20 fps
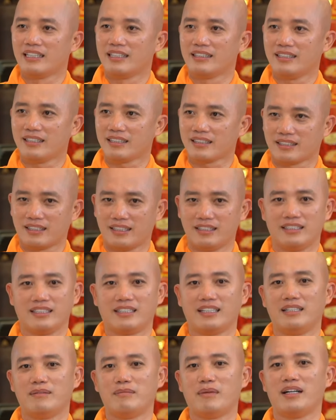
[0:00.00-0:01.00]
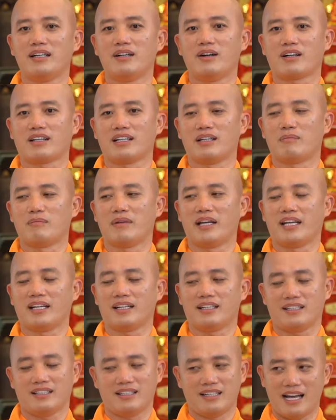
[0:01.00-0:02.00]
Nhưng từ khi mới lọt lòng mẹ
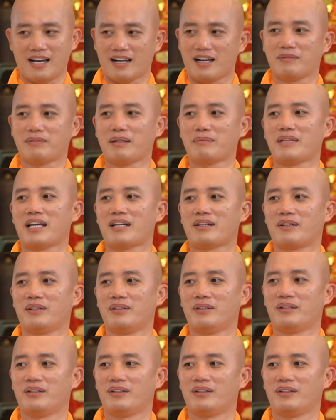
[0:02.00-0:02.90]
đã có pháp danh rồi.